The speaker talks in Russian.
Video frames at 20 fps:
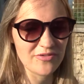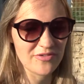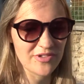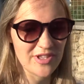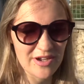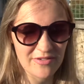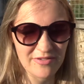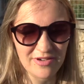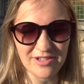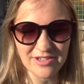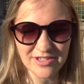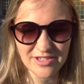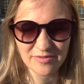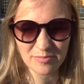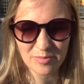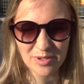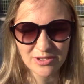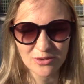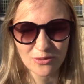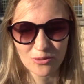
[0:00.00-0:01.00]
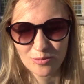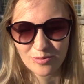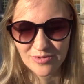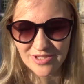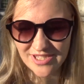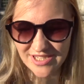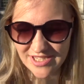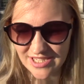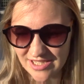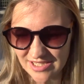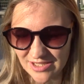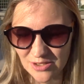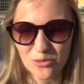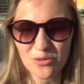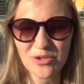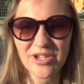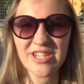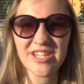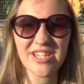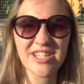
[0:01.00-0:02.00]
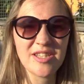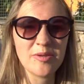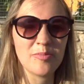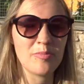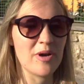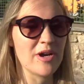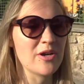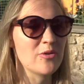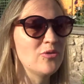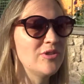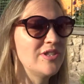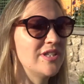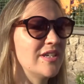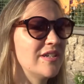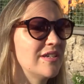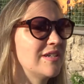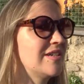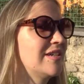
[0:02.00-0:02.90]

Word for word: вдавалась в подробности истории этой породы.